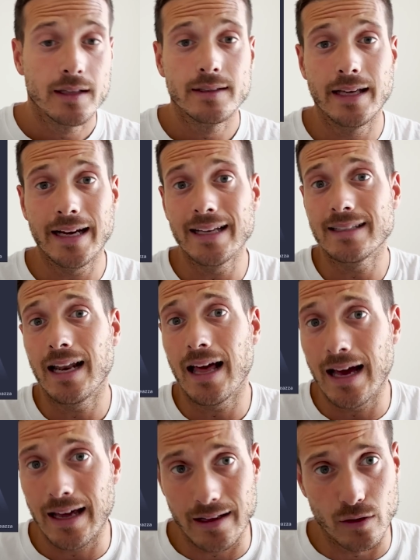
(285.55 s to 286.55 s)
De
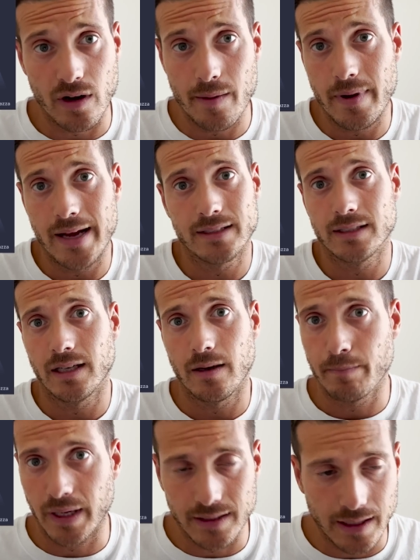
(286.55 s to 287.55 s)
Ketelare dovrebbe essere
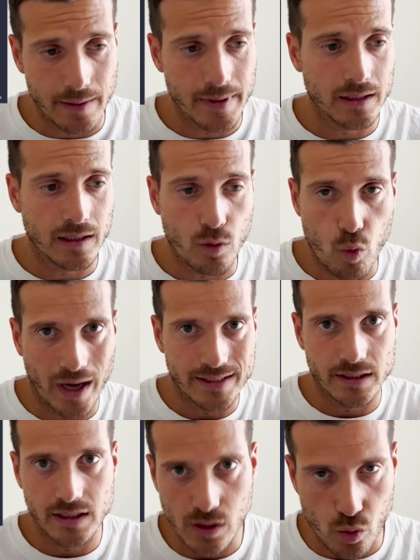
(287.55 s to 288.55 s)
praticamente
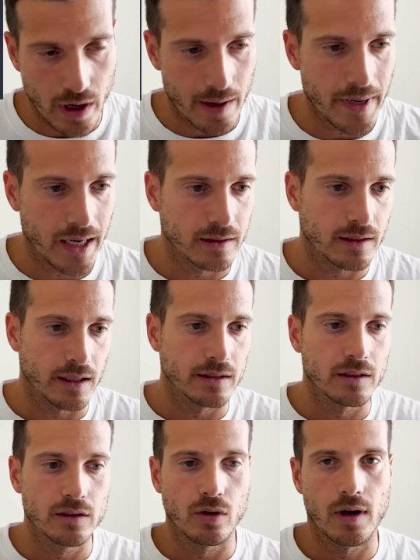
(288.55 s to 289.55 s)
quasi sicuramente
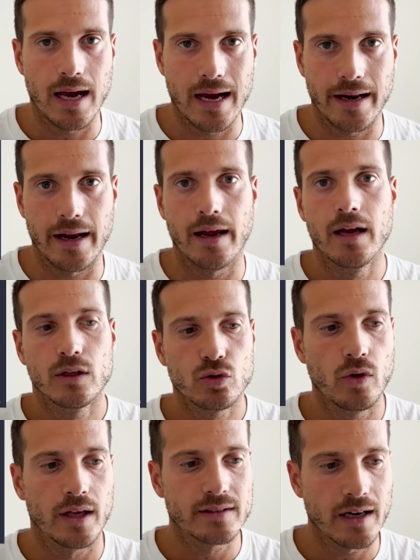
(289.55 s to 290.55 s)
il titolare
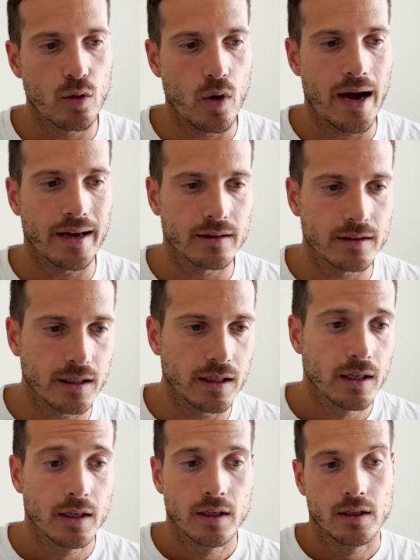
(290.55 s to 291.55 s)
sulla tre quarti,